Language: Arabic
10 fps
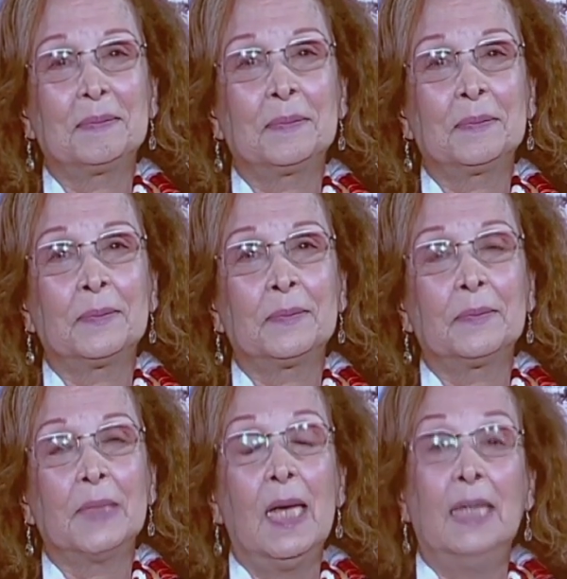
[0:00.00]
من
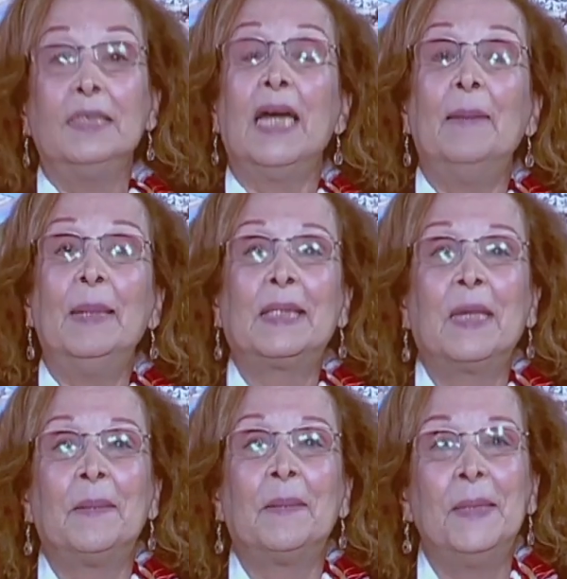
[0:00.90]
عندي عمل كبير
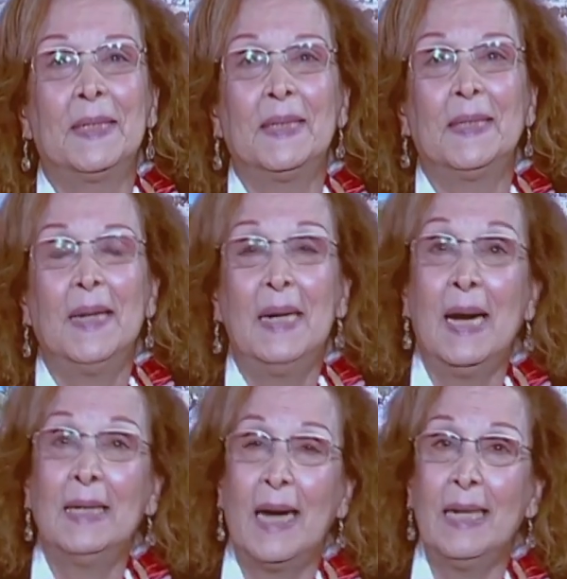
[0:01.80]
الان
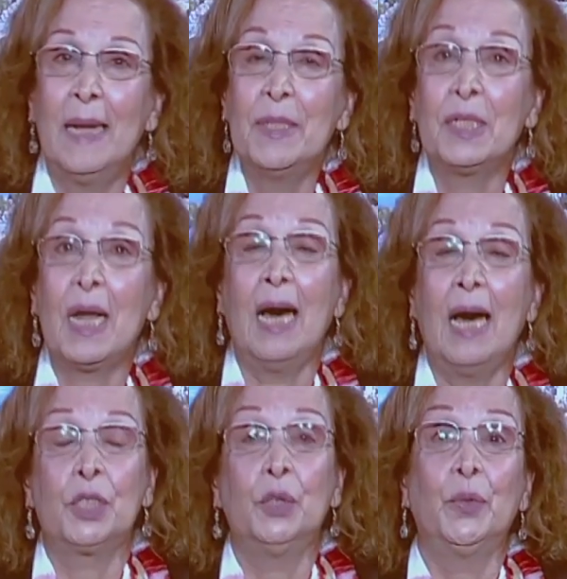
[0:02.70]
على مسرح
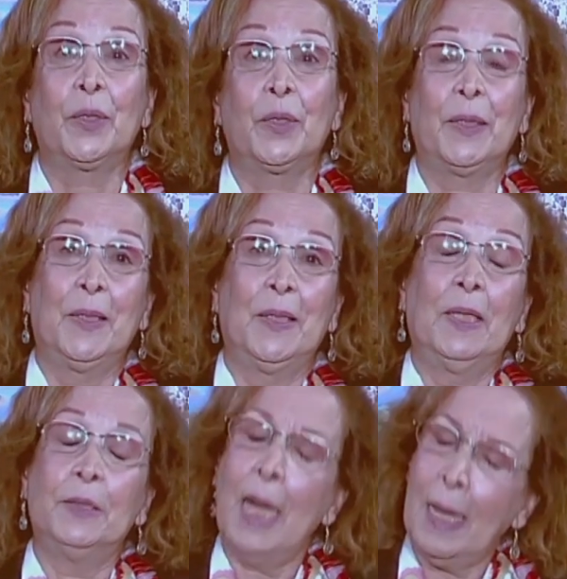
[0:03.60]
اشور نعم نعم